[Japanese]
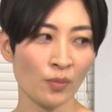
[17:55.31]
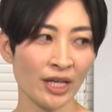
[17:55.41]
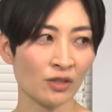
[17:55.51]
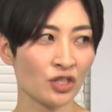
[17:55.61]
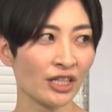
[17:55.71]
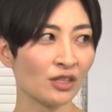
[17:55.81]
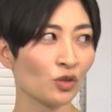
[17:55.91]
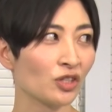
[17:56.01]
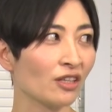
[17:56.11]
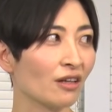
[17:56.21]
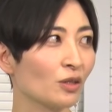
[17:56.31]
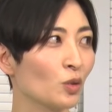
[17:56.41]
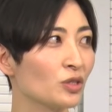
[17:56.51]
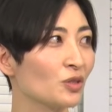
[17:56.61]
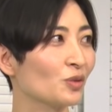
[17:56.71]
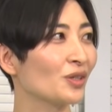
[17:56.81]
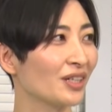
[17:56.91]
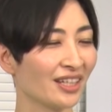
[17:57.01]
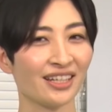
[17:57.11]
明のジャケット着てたらどうしようとかね